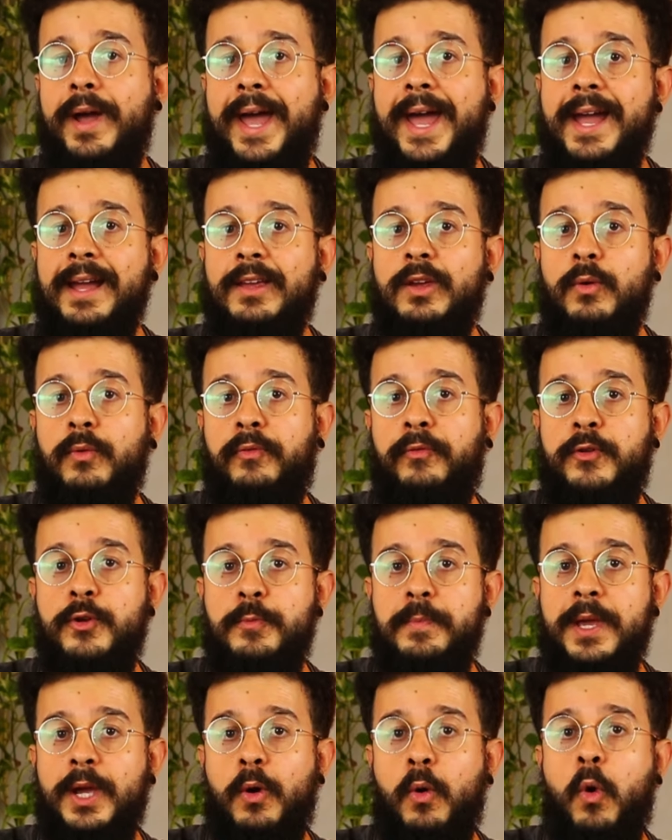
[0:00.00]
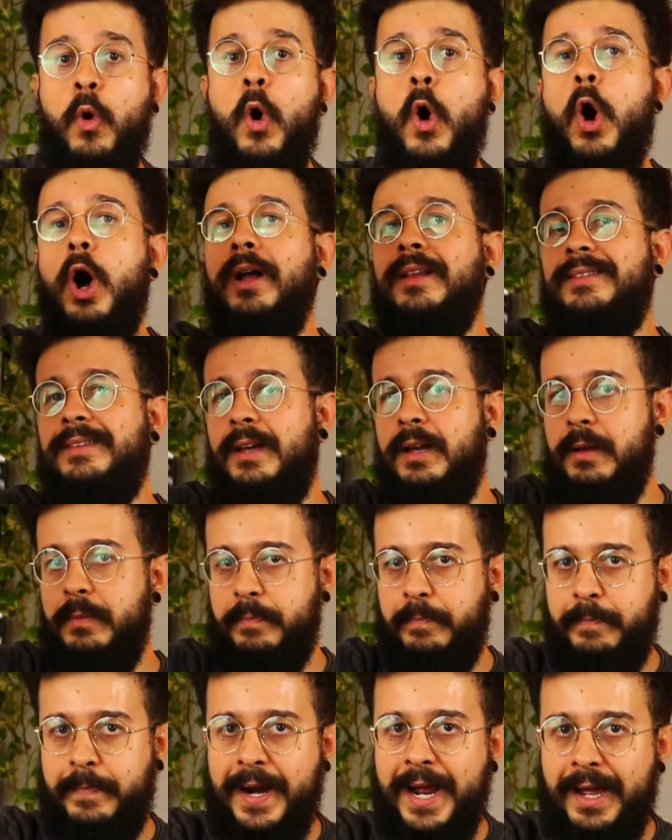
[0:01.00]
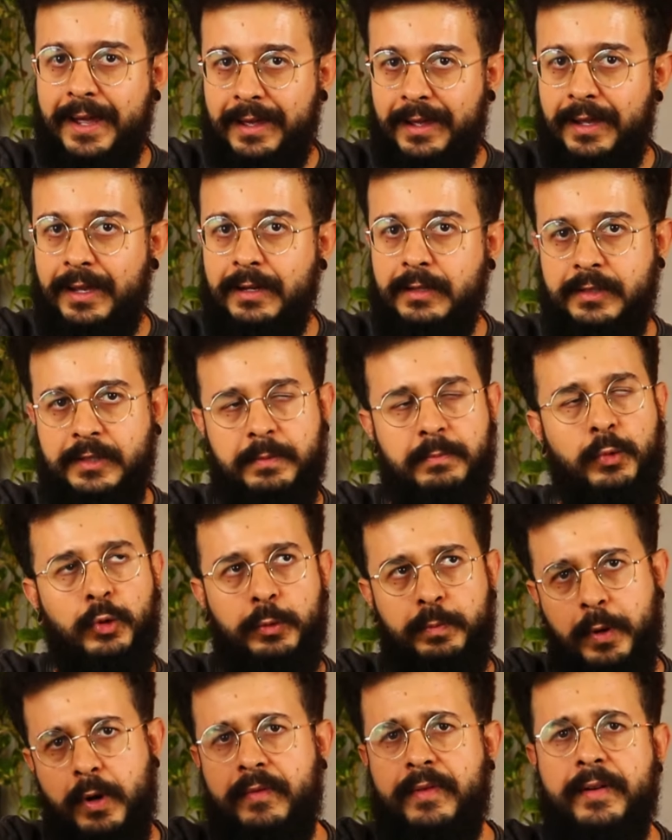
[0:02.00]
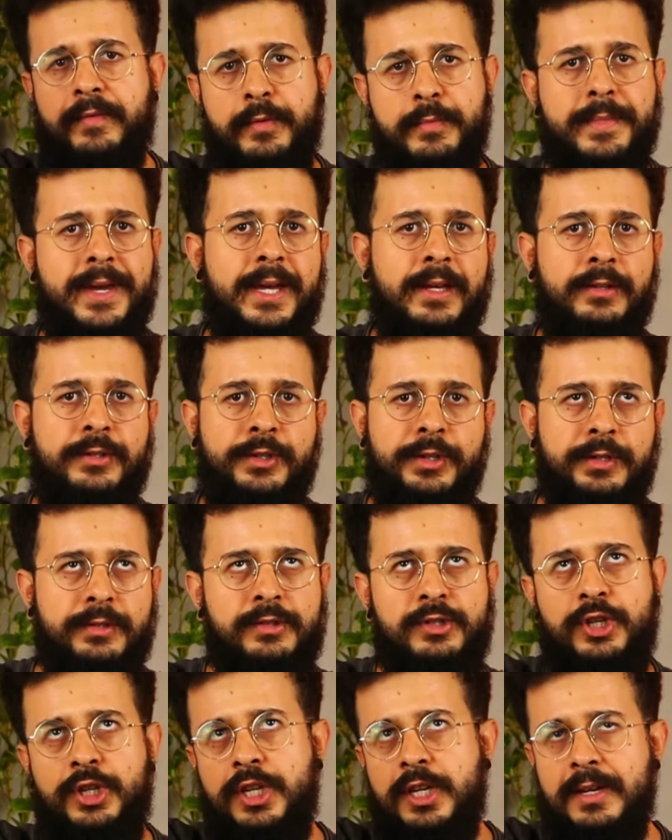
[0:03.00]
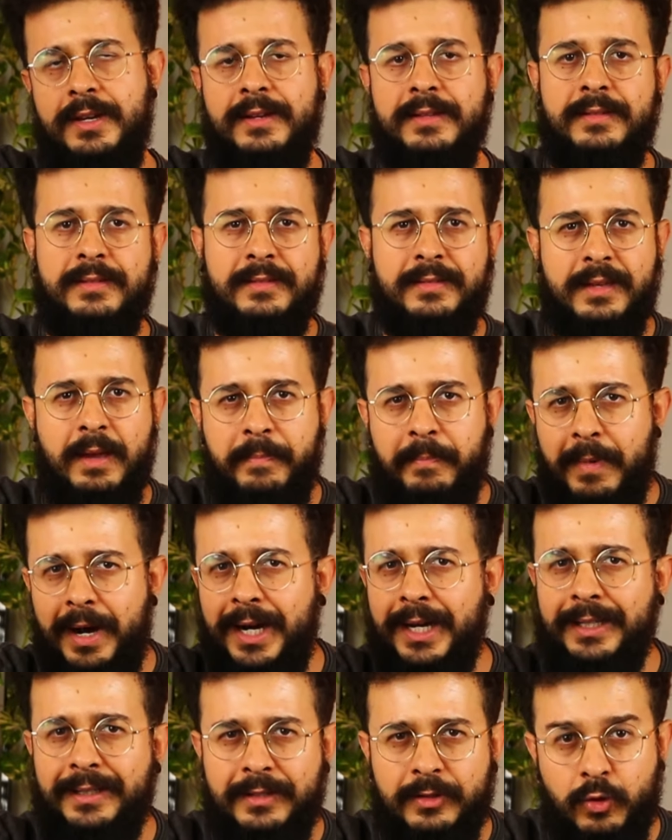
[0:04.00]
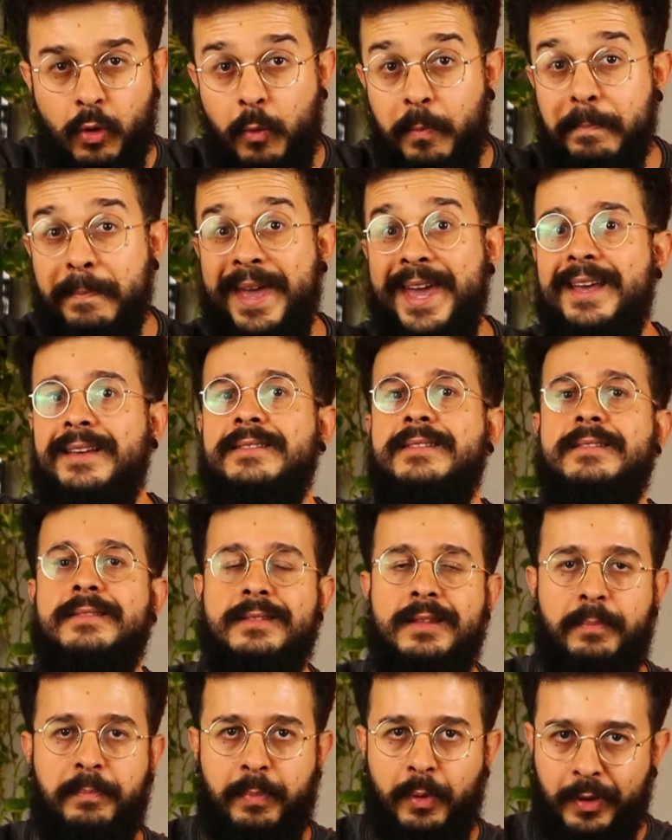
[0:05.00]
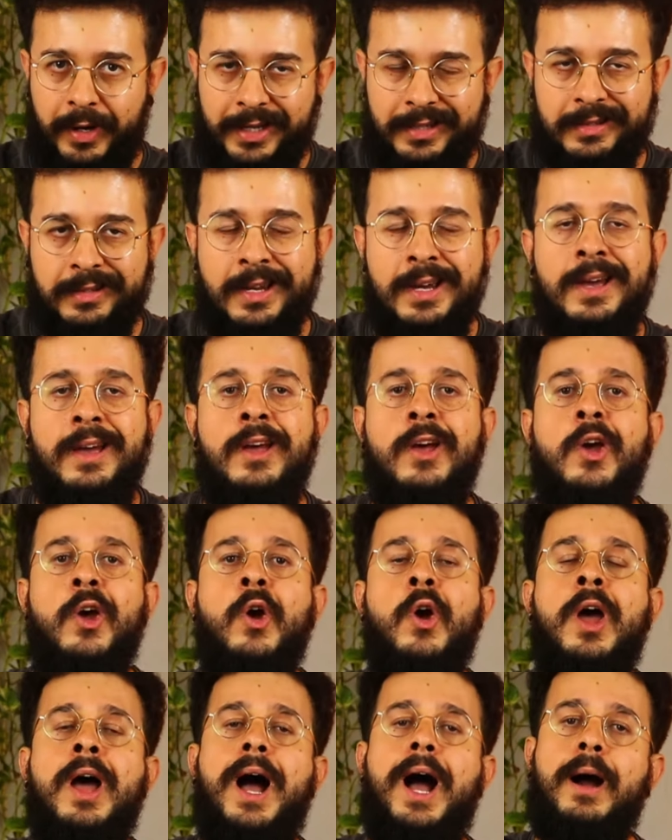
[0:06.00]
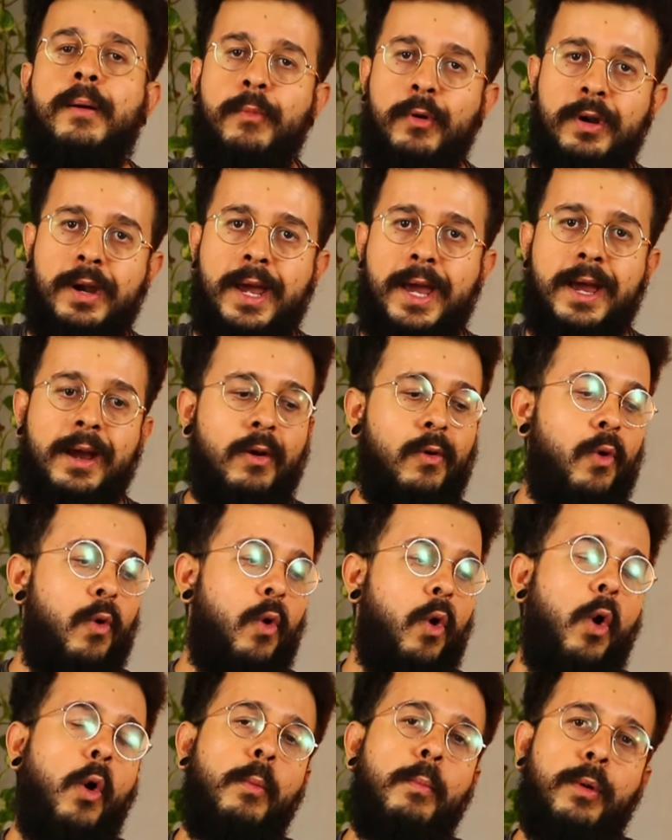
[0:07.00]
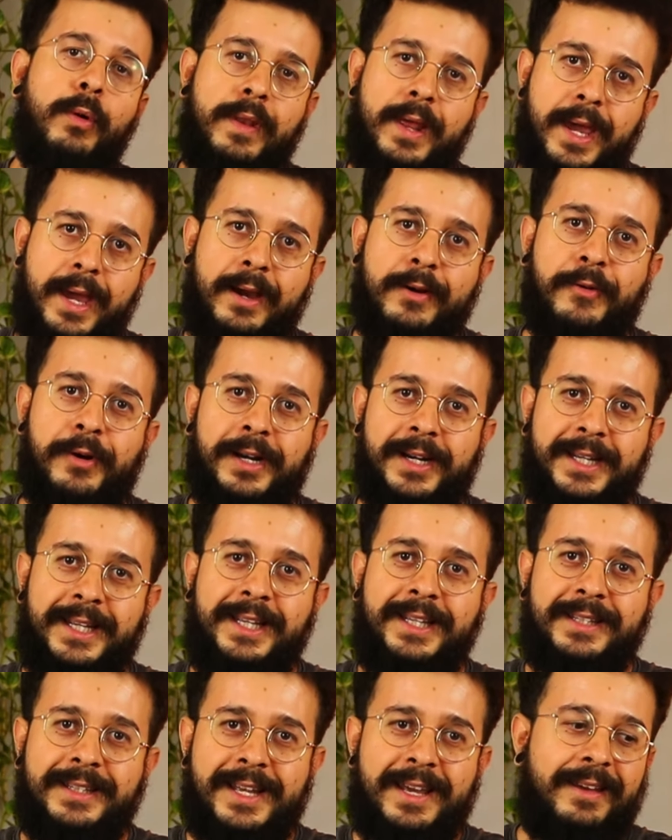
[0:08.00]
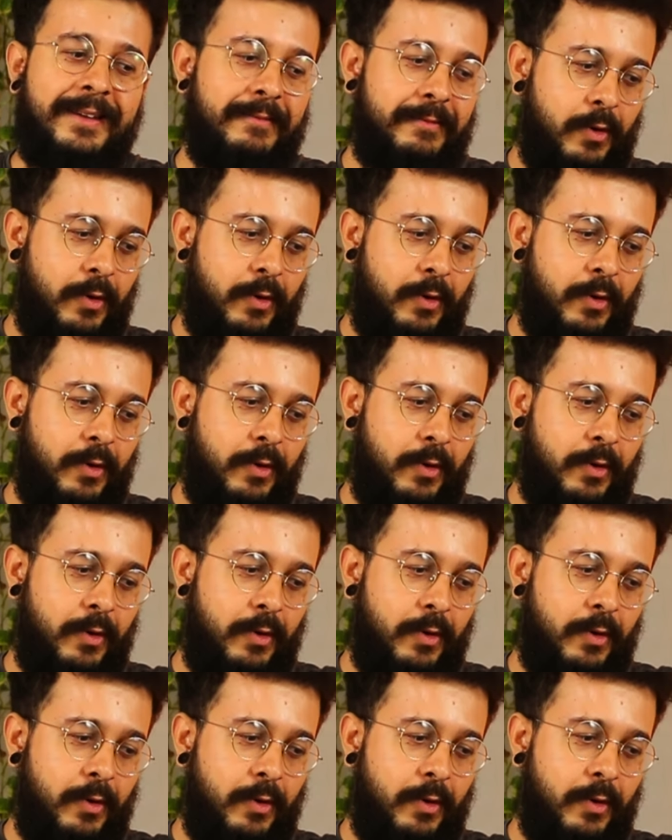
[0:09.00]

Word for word: é que o filme corta para eles, muito provavelmente dias, semanas ou meses depois, a mulher com o boneco ali, né,